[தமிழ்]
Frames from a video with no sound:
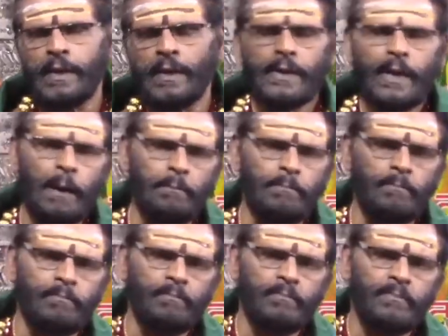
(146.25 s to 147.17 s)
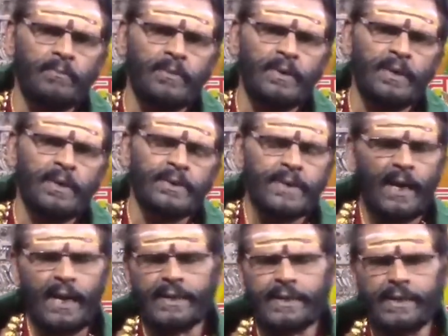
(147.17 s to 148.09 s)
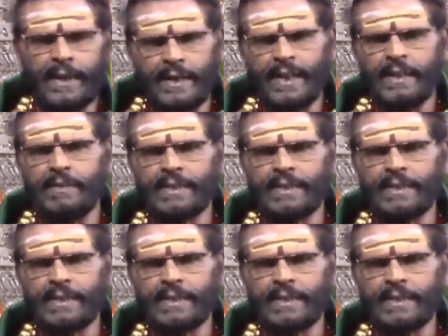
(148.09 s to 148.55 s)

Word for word: நாம் தலைக்கு எண்ணெய்